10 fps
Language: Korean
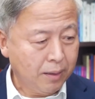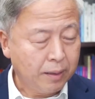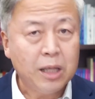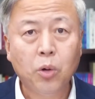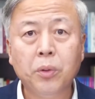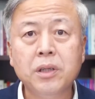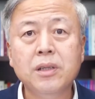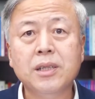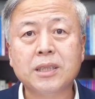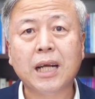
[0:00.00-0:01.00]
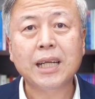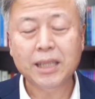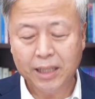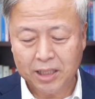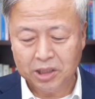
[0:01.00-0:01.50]
내 영혼을 늘
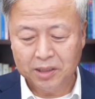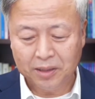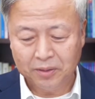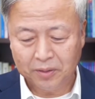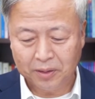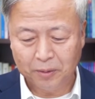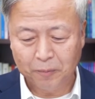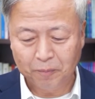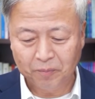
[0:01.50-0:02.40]
살아있게 하신다는 거예요.